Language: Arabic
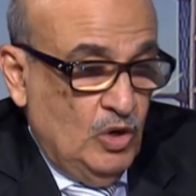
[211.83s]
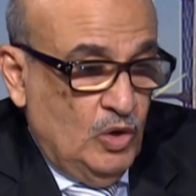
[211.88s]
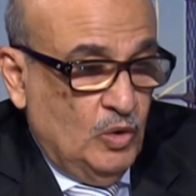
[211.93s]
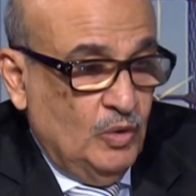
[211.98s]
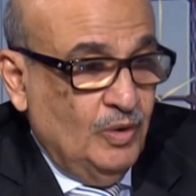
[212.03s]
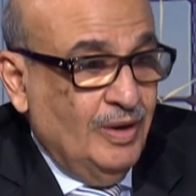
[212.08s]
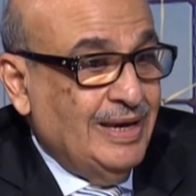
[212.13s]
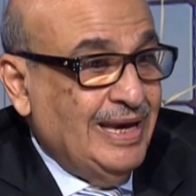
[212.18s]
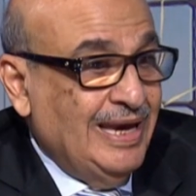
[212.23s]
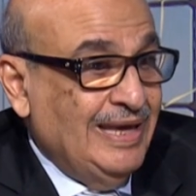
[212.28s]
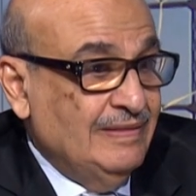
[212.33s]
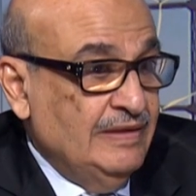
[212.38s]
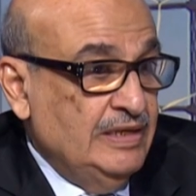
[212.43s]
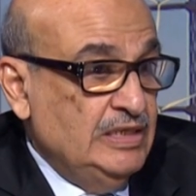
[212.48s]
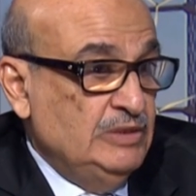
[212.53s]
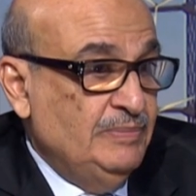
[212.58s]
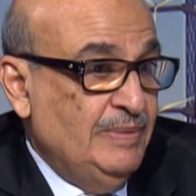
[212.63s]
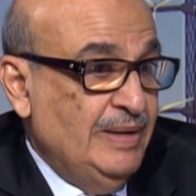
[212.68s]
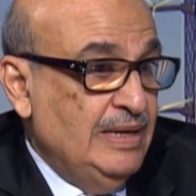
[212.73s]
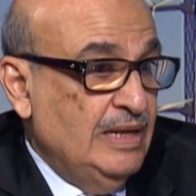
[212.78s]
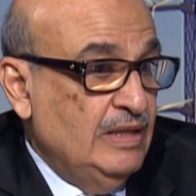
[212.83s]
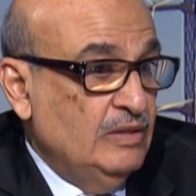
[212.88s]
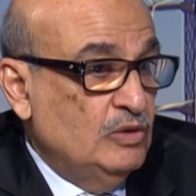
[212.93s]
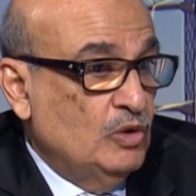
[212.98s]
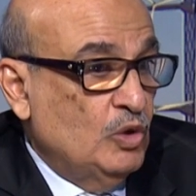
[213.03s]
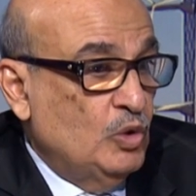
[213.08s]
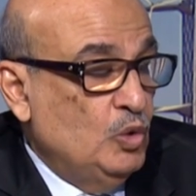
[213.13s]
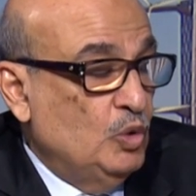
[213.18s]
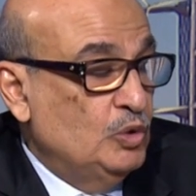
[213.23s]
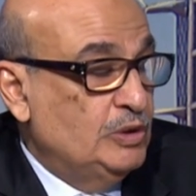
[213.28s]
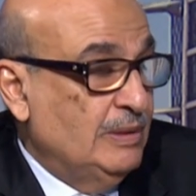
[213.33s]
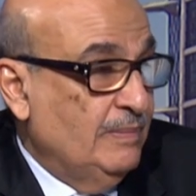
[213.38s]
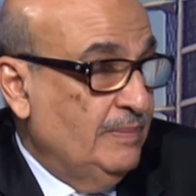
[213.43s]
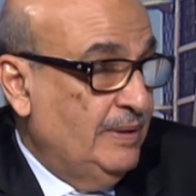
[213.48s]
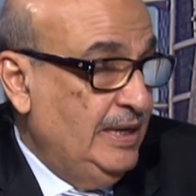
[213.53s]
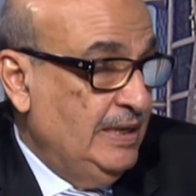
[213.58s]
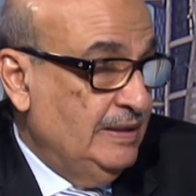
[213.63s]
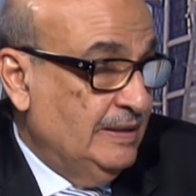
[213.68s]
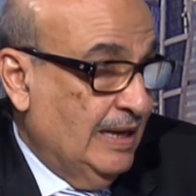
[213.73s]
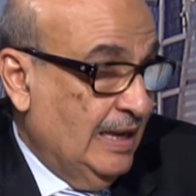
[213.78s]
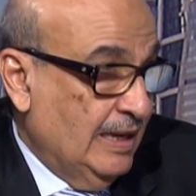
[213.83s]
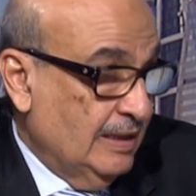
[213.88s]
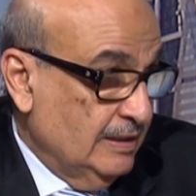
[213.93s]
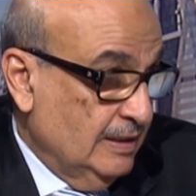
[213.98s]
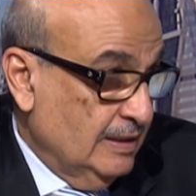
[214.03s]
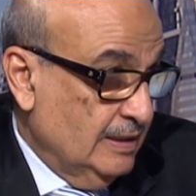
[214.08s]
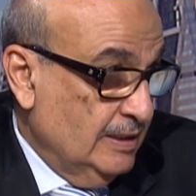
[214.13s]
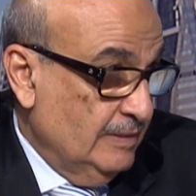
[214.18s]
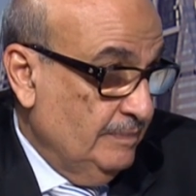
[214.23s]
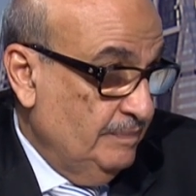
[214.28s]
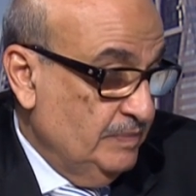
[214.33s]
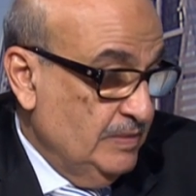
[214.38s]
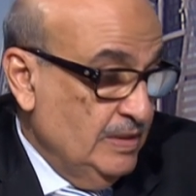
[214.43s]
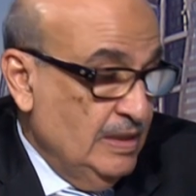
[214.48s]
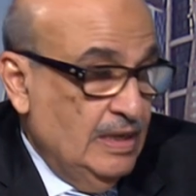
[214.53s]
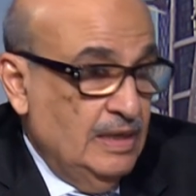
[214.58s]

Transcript: هناك أيضا يجب أن نذكر دور تمكين الحقيقة نعم.